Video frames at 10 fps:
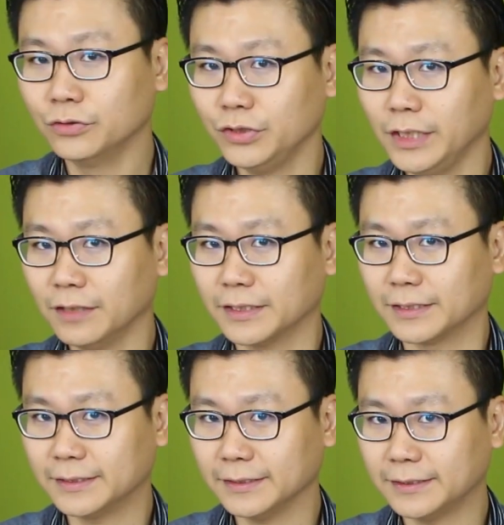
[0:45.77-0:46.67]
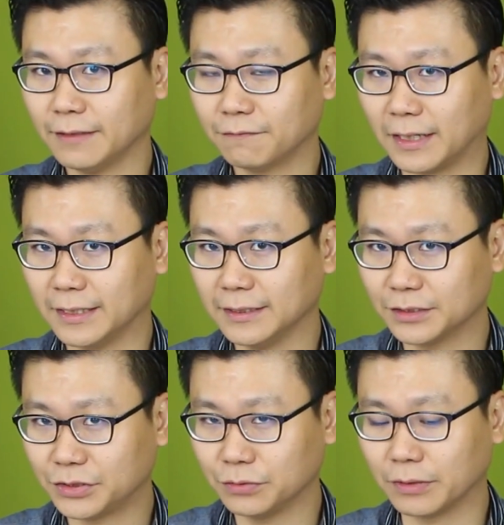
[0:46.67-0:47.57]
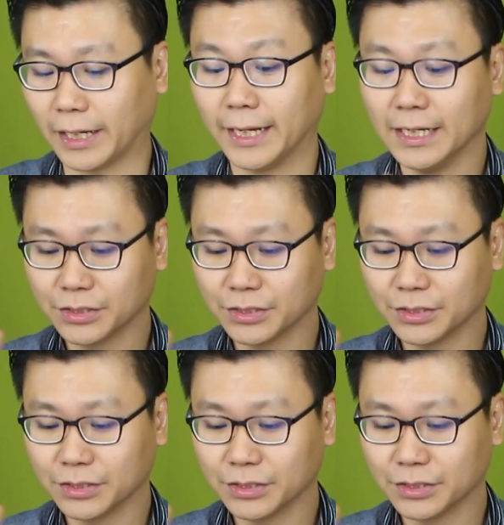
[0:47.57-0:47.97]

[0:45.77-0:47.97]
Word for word: 据了解，这项法令的修改